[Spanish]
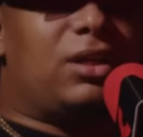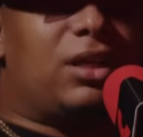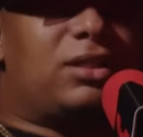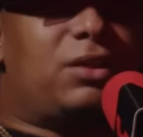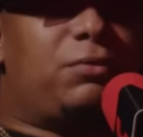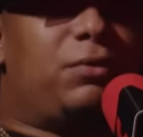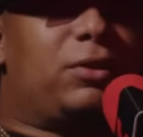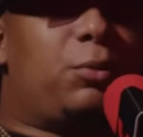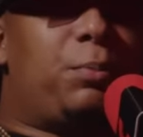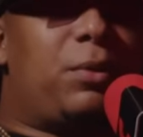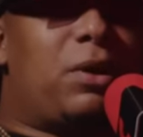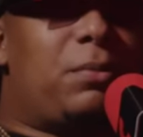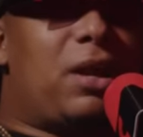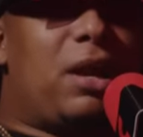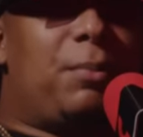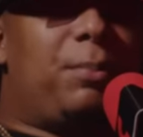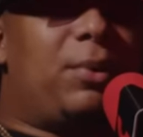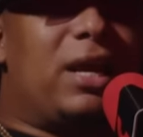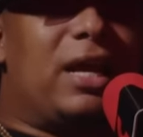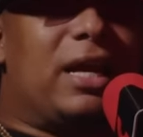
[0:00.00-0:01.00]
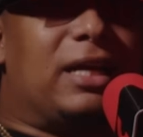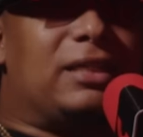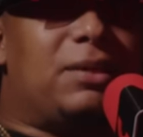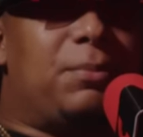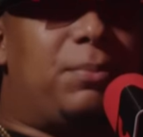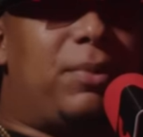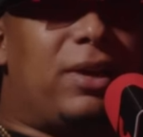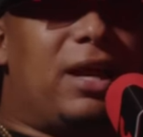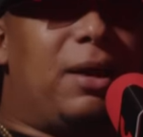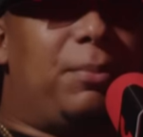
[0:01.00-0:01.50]
Esa fue tu primera pelea,
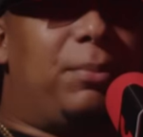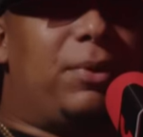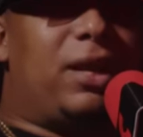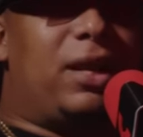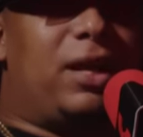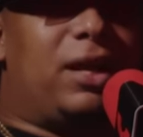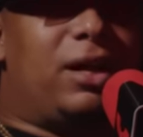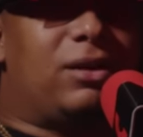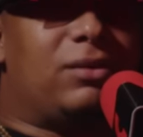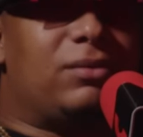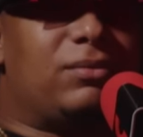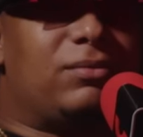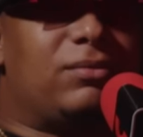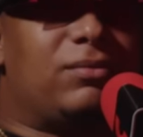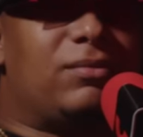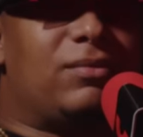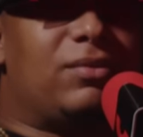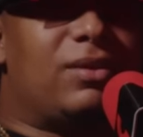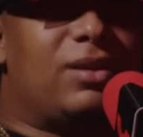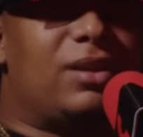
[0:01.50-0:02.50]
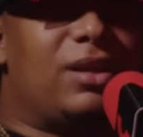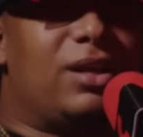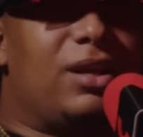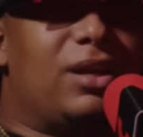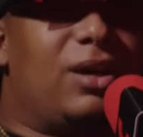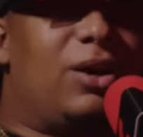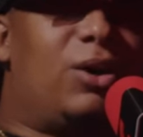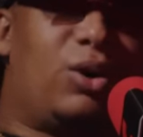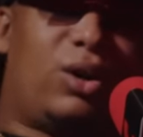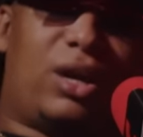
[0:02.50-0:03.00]
sí, pelea, pelea. Sí.
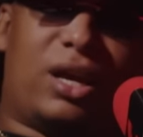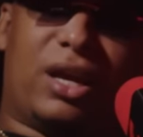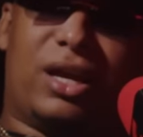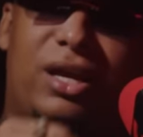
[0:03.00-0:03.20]
Ok.